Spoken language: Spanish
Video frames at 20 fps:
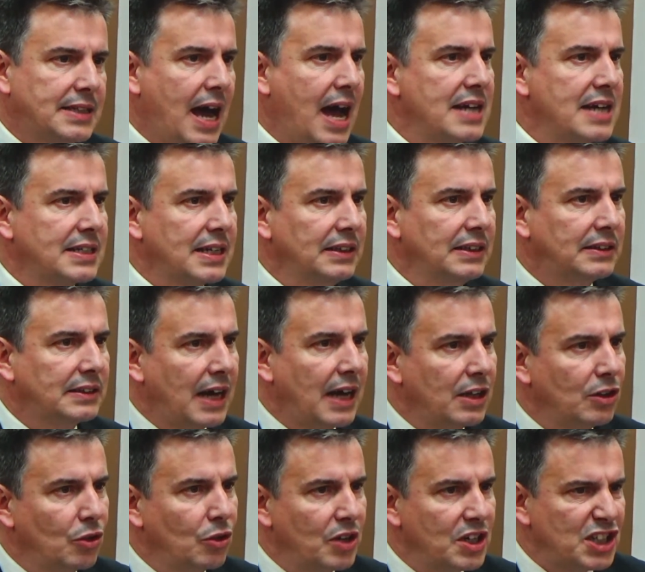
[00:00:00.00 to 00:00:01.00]
Estáis
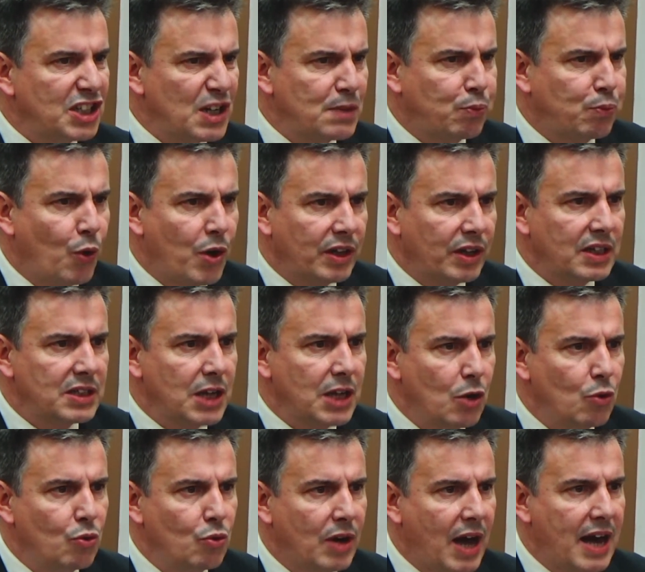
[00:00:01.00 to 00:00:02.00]
entrando en esas
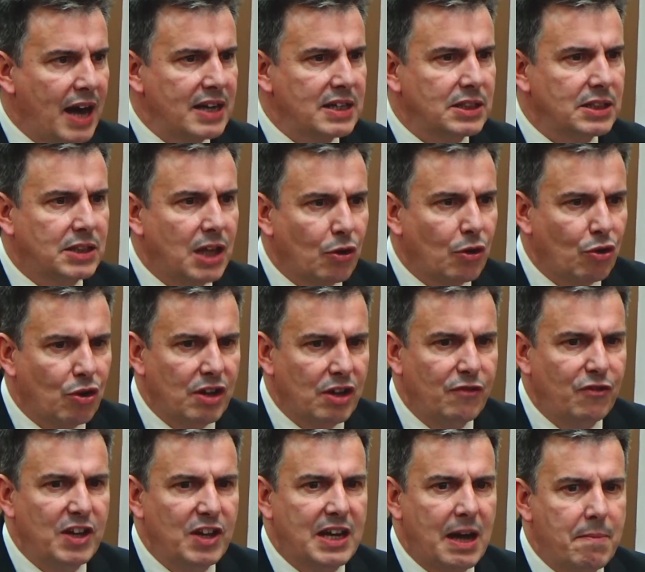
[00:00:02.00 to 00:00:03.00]
puertas en lugares
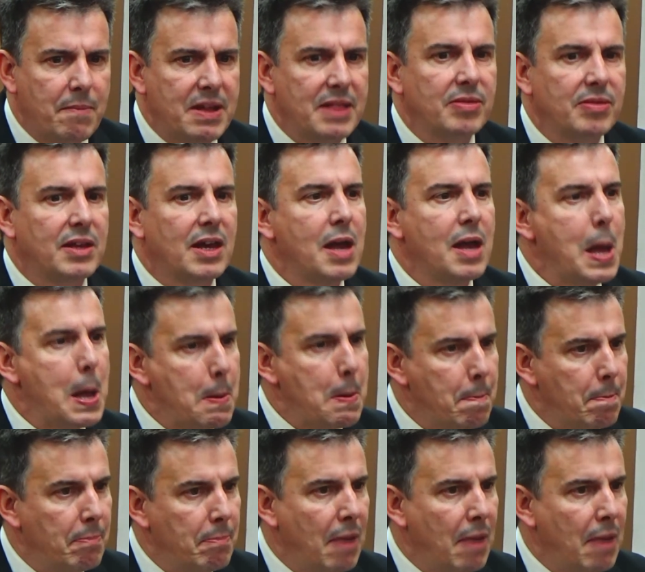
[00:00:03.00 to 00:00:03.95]
terroríficamente